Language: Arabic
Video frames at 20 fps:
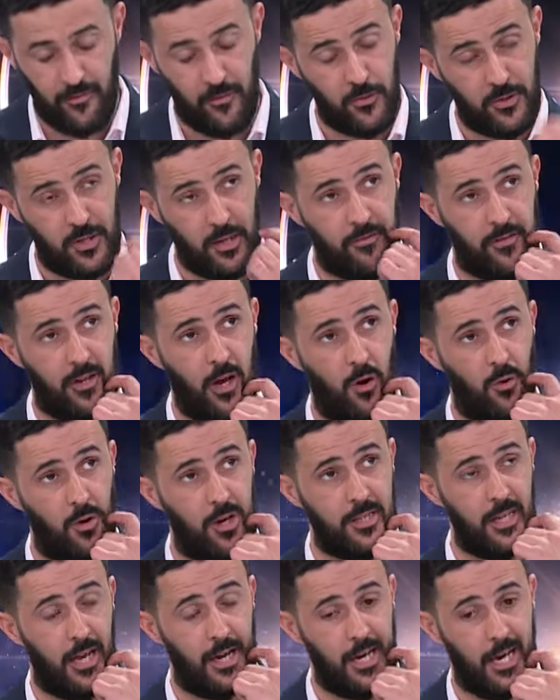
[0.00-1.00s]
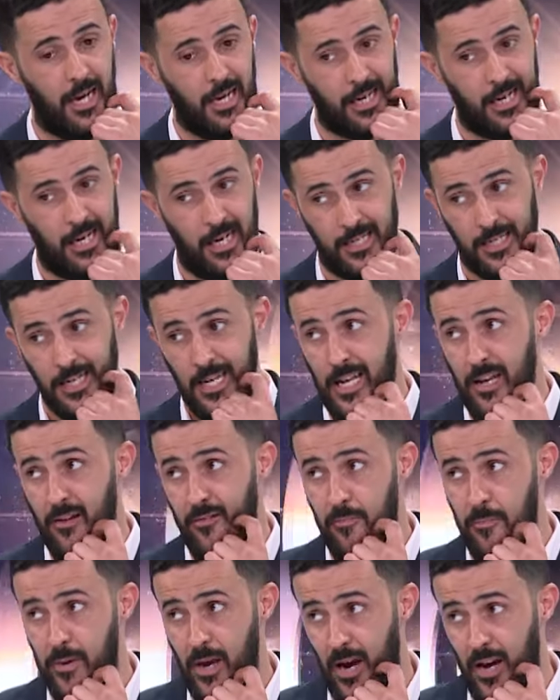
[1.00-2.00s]
ديفونسيف تاعو ولا الطريقه اللي كان
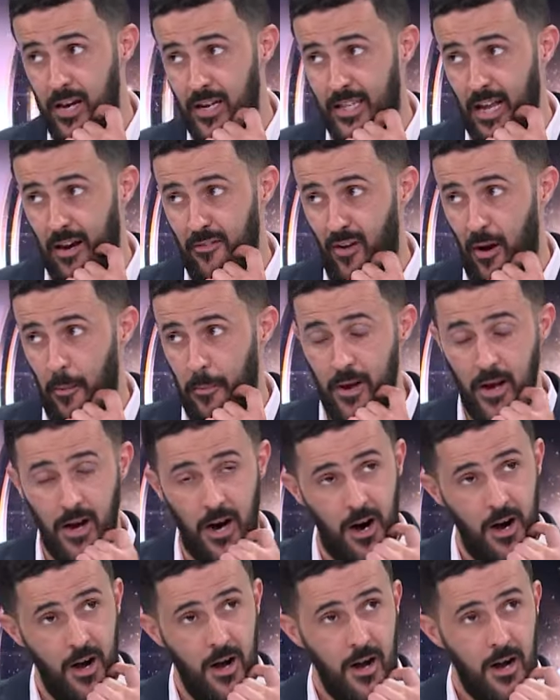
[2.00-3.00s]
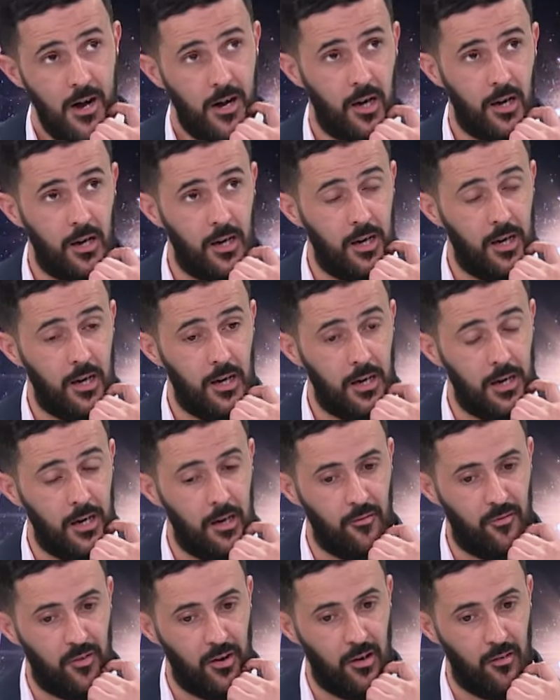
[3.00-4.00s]
بها يدافع بها
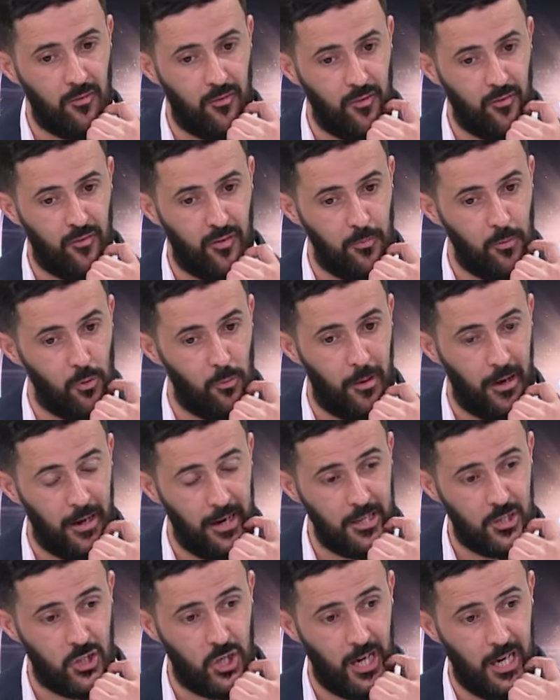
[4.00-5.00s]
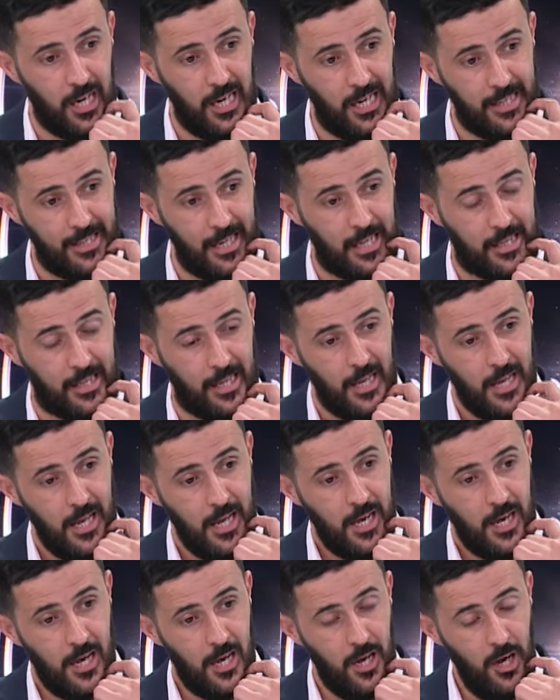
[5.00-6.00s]
آه، في المباراه الشيء اللي عطات
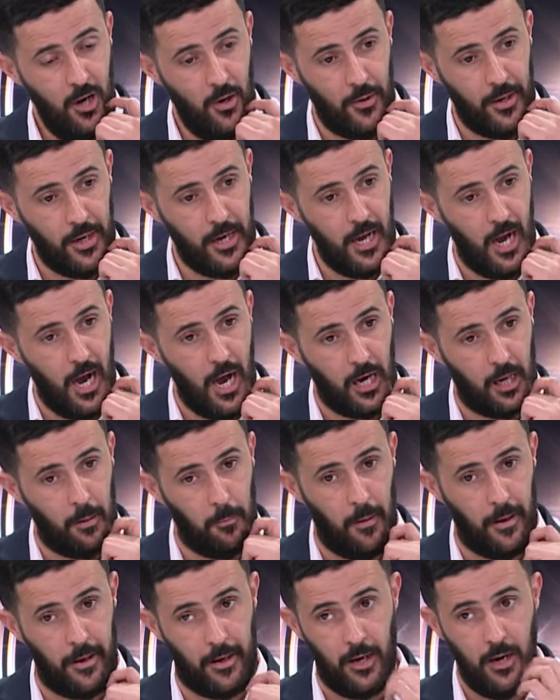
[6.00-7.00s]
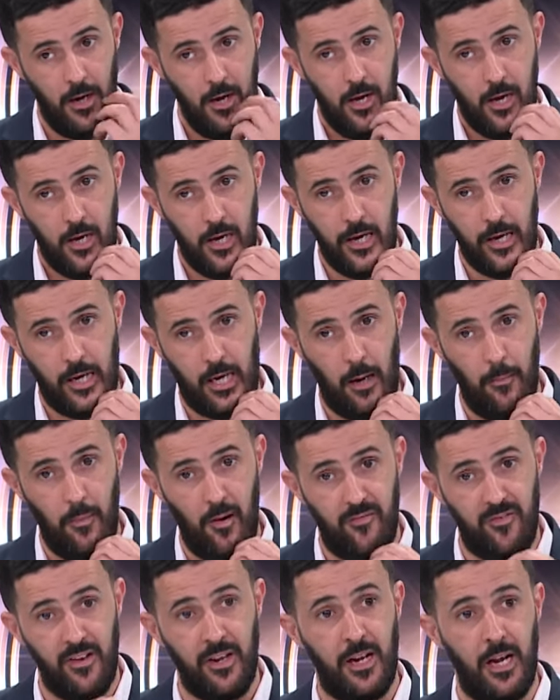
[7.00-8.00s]
آه، حريه اكبر
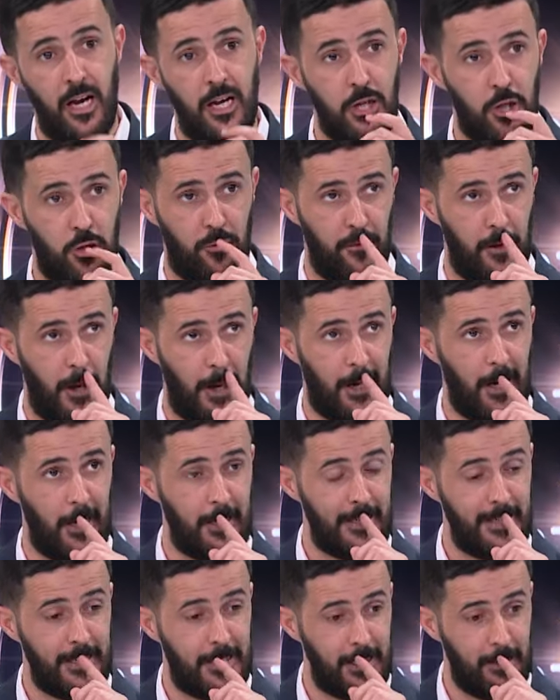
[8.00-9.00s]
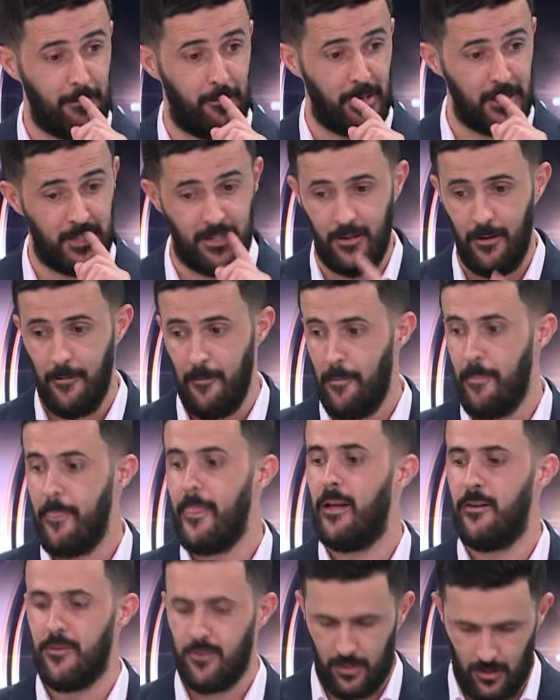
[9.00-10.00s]
لكامافينغا شفناه كان يجي بس
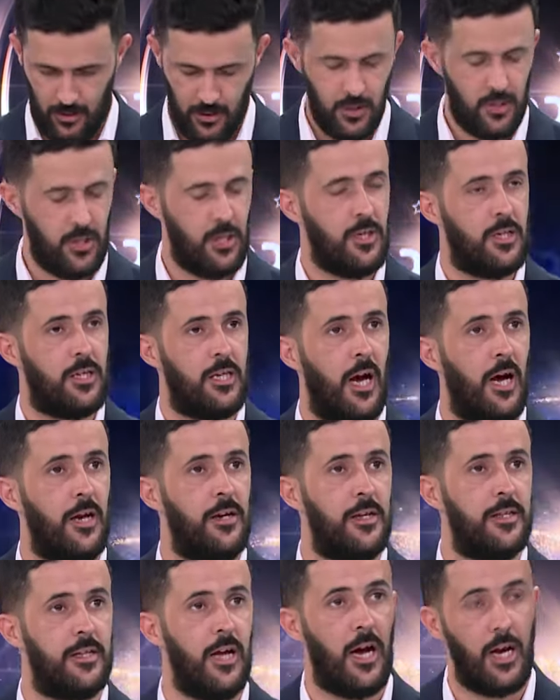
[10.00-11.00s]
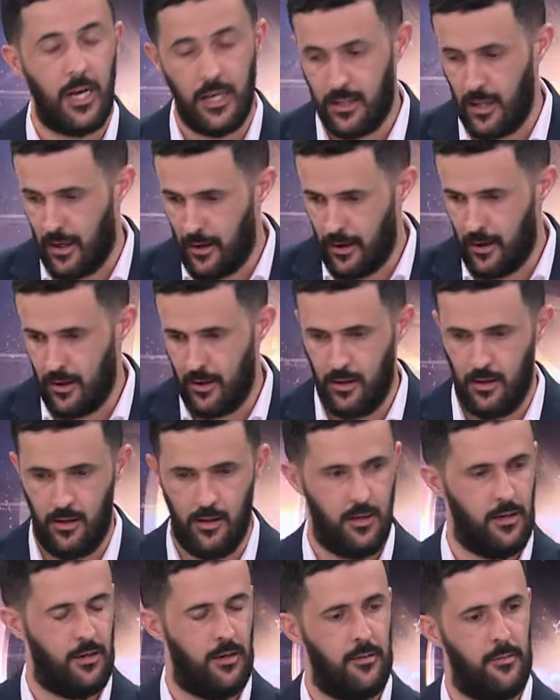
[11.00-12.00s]
يجي يساند اكثر
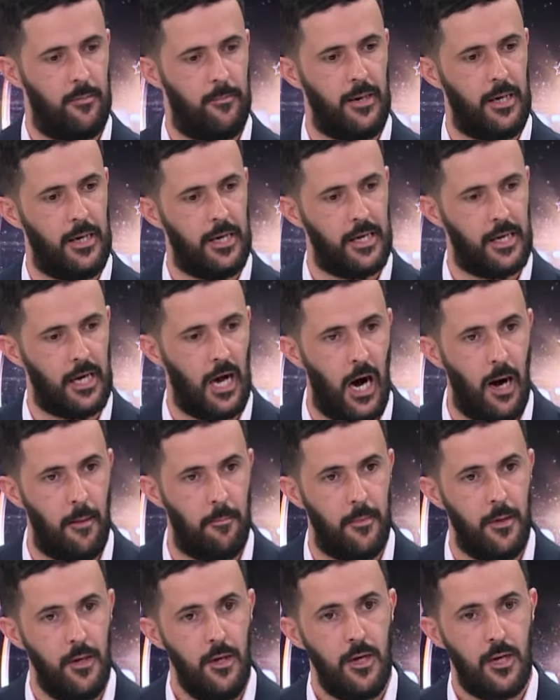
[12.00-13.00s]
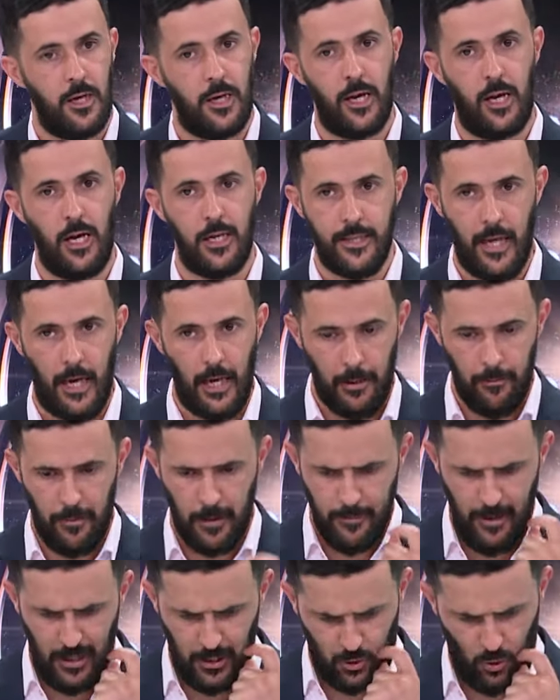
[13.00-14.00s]
آه، بيلينغهام اللي كان
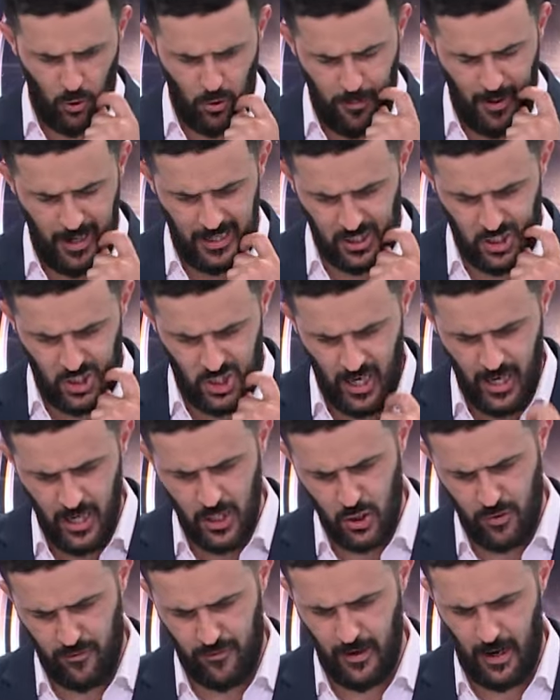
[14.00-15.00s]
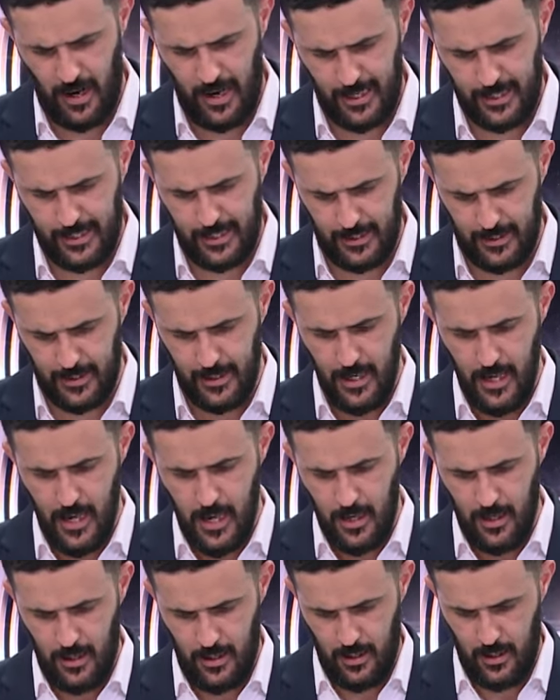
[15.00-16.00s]
تقريبا معزول بعض الشيء شفنا ايضا
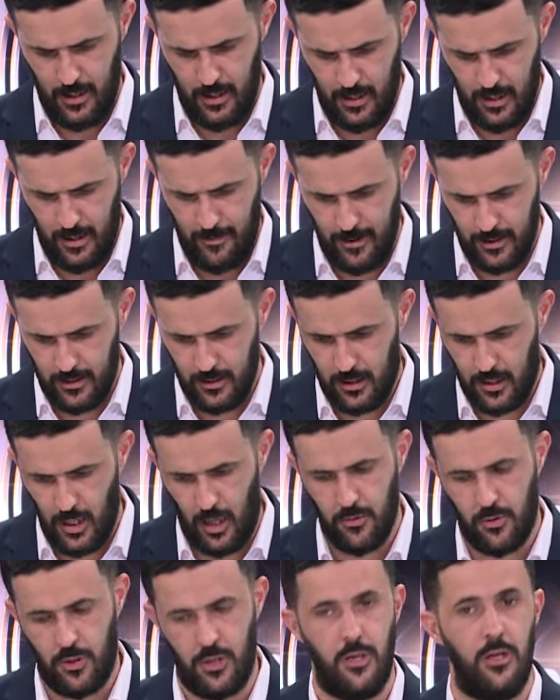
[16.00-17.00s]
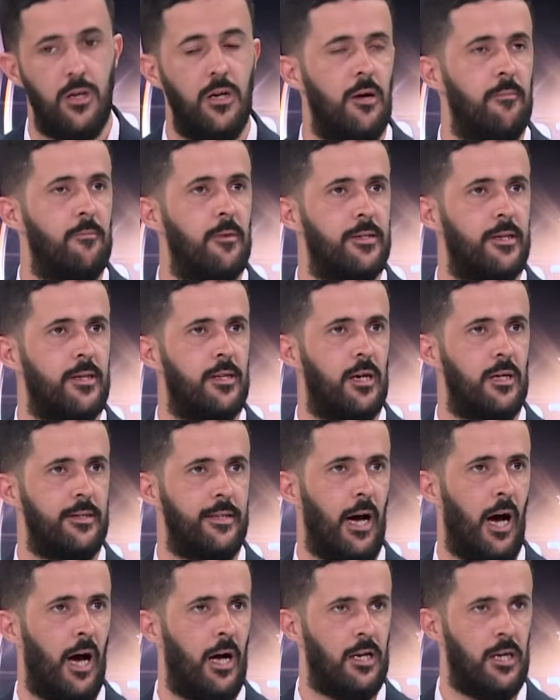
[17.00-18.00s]
آه، ما تنساوش لما
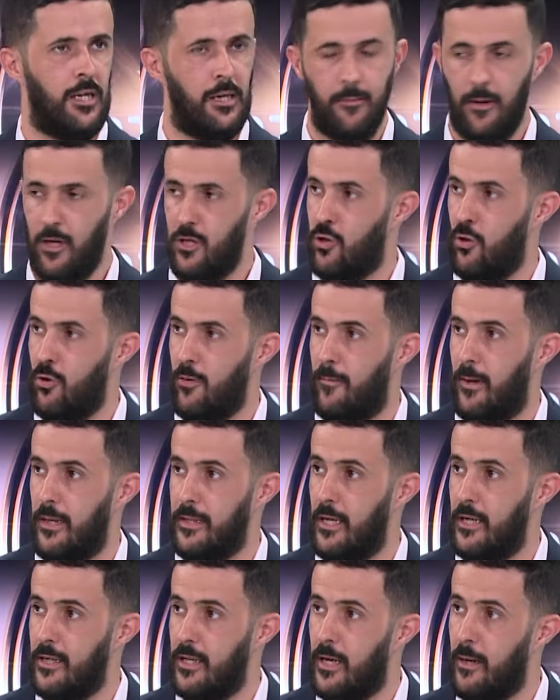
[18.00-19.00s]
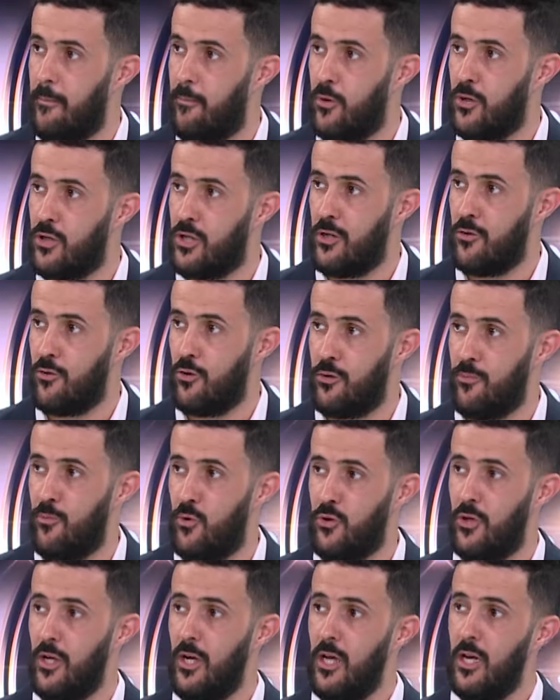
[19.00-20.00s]
تضغط عالي المخزون البدني لبوروسيا
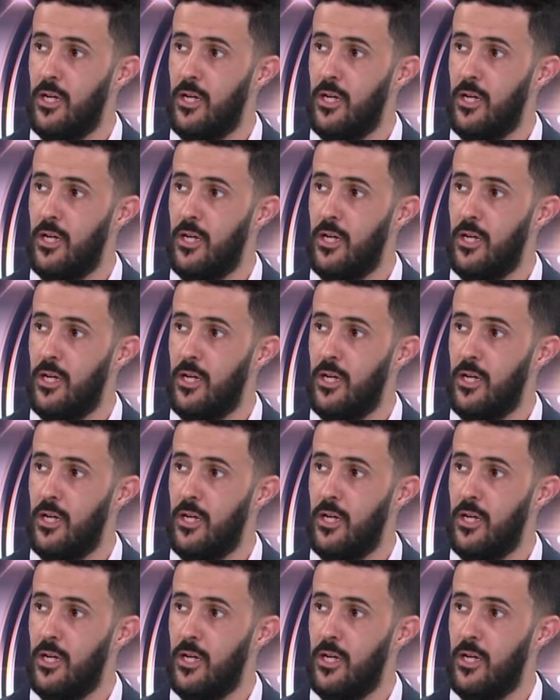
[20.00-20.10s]
دورتموند